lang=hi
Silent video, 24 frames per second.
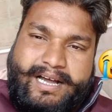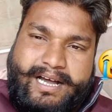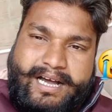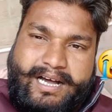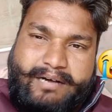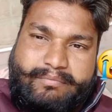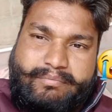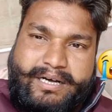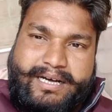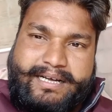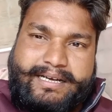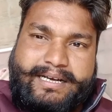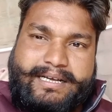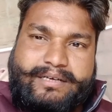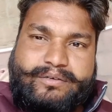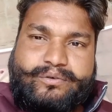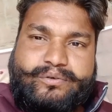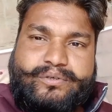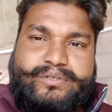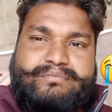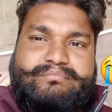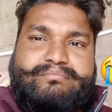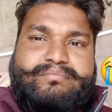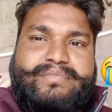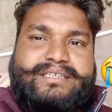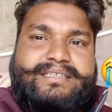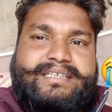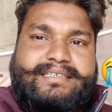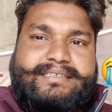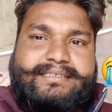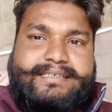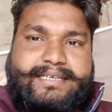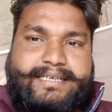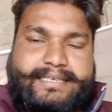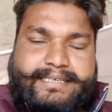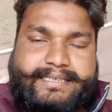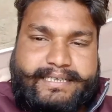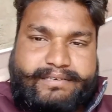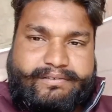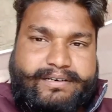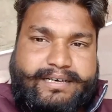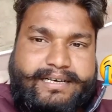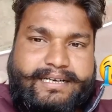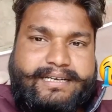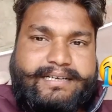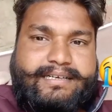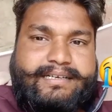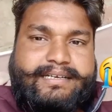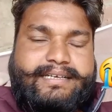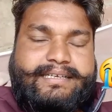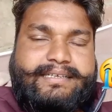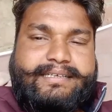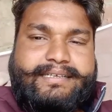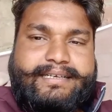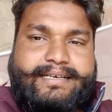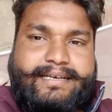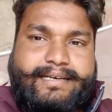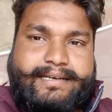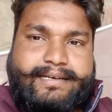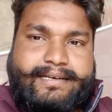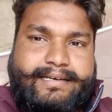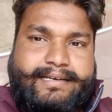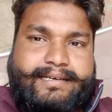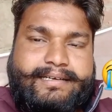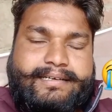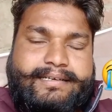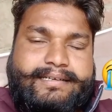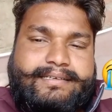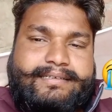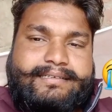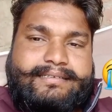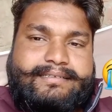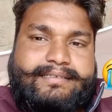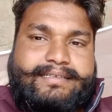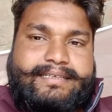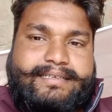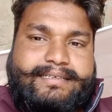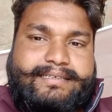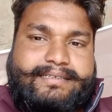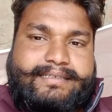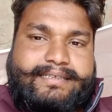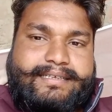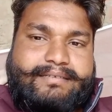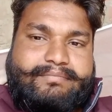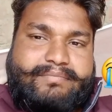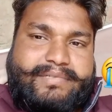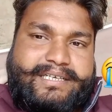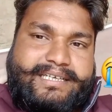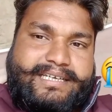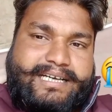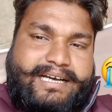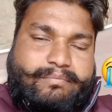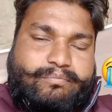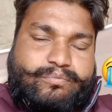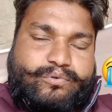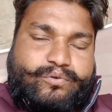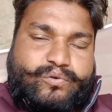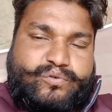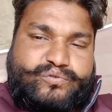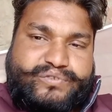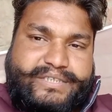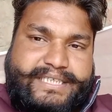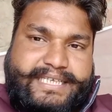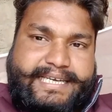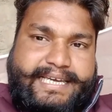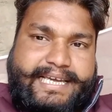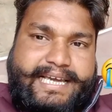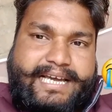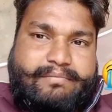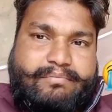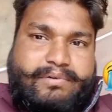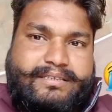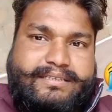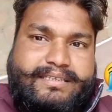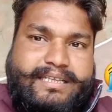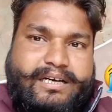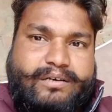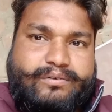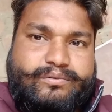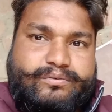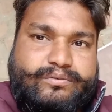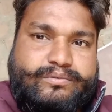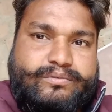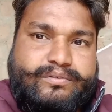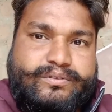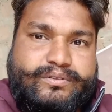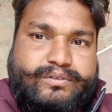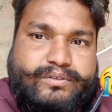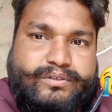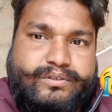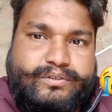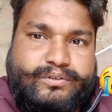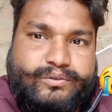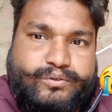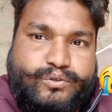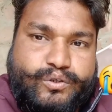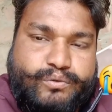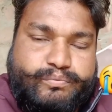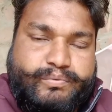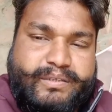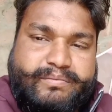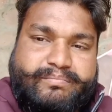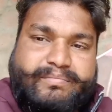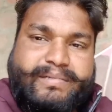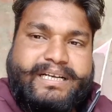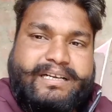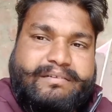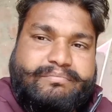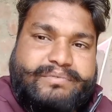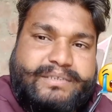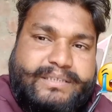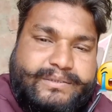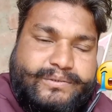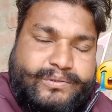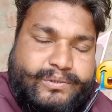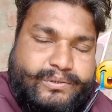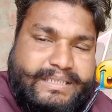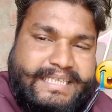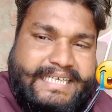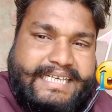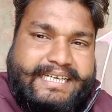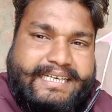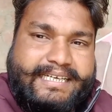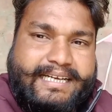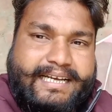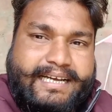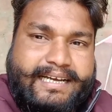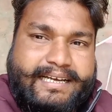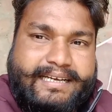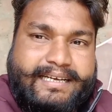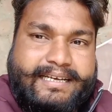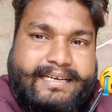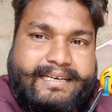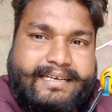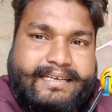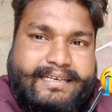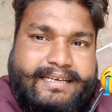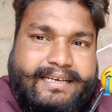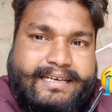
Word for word: हमारा कोई मदद करने वाला नहीं है देखिए मैं आप लोग से क्या बताऊँ जो भी मेरा वीडियो देख रहा है